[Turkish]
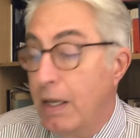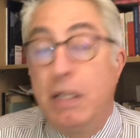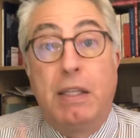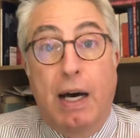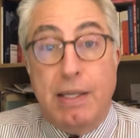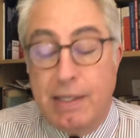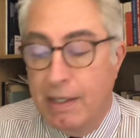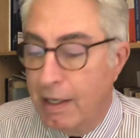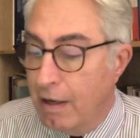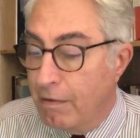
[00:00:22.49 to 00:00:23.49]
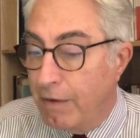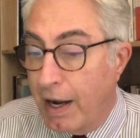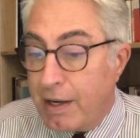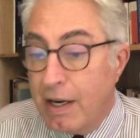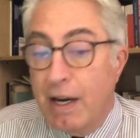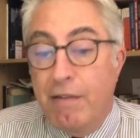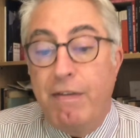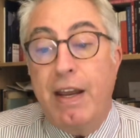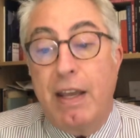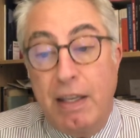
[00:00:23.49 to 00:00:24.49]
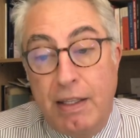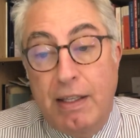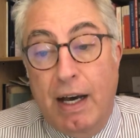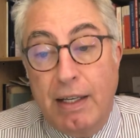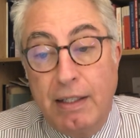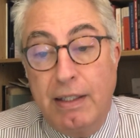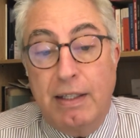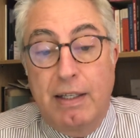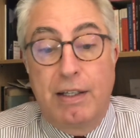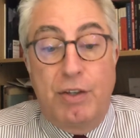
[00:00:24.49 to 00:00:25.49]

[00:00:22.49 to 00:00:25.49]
iddiası var ve iddianın e,